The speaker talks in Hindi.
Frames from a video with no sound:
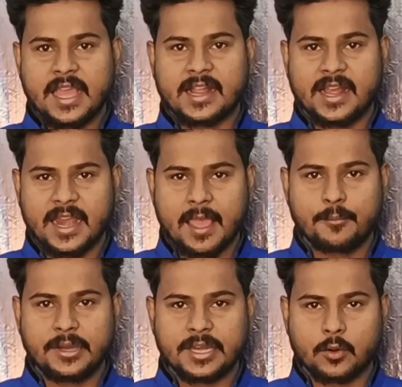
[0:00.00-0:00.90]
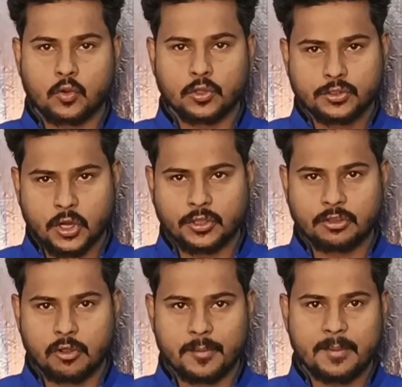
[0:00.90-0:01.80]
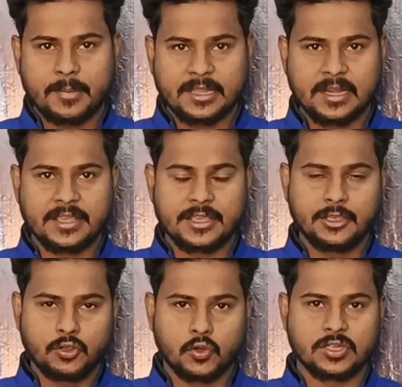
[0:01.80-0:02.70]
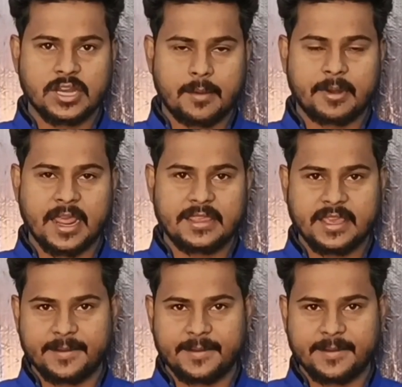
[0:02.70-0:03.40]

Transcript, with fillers: या खराब मीटर को 100 दिनों में बदलने की योजना बनाई